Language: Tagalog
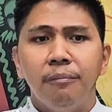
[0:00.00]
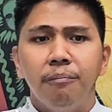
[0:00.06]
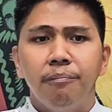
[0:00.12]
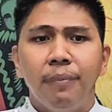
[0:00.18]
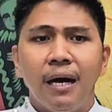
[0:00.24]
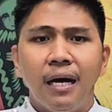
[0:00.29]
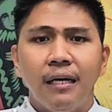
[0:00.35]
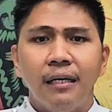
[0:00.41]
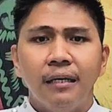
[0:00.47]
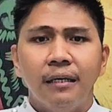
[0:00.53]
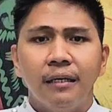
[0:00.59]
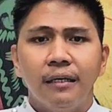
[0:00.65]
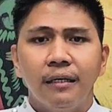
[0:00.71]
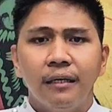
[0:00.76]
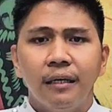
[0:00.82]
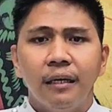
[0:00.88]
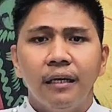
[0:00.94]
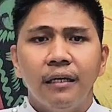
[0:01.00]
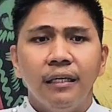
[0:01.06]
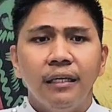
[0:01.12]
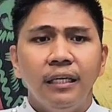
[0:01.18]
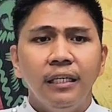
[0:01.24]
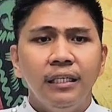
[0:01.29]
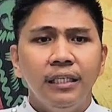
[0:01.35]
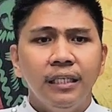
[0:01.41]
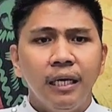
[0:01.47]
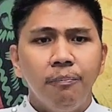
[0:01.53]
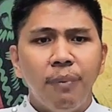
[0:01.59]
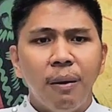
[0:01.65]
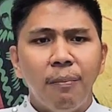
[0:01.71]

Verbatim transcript: naimbag, iti kay